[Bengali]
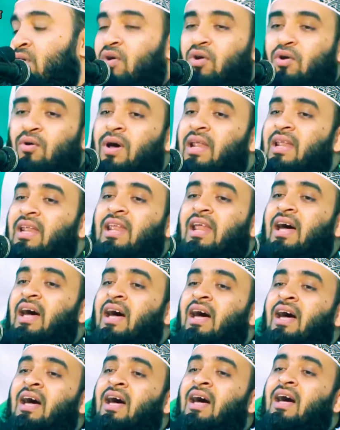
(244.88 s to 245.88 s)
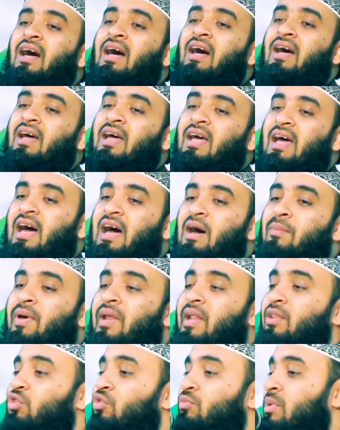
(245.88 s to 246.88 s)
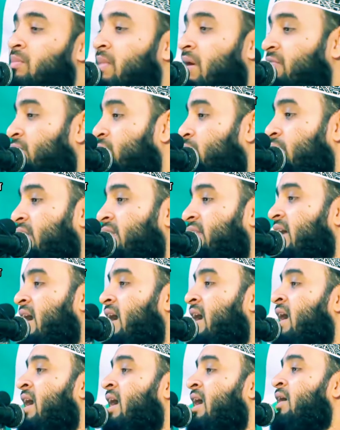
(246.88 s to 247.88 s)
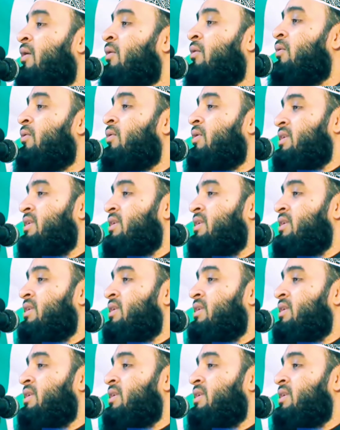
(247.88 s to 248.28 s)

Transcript: ও আল্লাহ আমারে তুমি মাফ করে দাও